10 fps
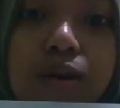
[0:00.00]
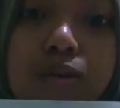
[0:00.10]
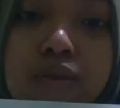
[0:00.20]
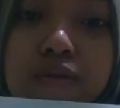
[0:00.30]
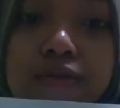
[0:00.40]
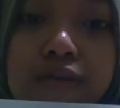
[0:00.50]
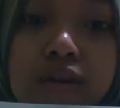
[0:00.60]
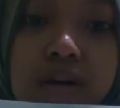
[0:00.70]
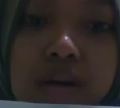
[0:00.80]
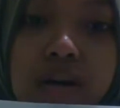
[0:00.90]
huruf
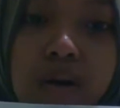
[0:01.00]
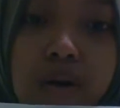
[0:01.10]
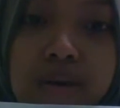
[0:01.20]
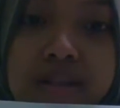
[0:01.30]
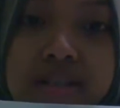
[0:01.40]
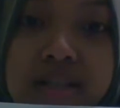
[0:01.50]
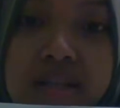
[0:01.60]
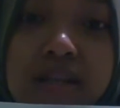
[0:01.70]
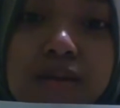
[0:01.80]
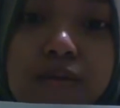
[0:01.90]
O di
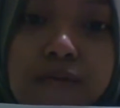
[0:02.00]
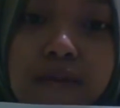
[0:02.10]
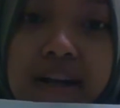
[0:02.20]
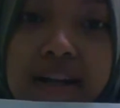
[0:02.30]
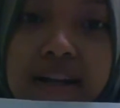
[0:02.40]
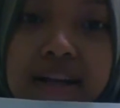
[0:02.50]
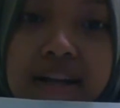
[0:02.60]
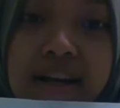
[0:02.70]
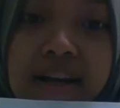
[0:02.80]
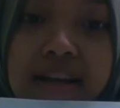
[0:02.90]
sini, huruf vokal,
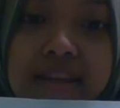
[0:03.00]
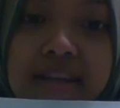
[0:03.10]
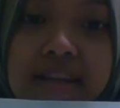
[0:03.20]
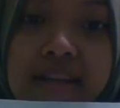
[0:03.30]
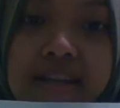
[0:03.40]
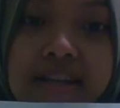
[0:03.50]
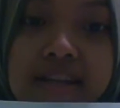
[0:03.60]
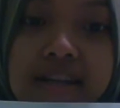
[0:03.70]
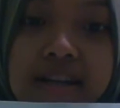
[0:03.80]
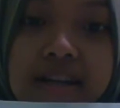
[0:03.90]
yang artinya tandanya
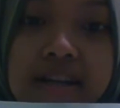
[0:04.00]
titik.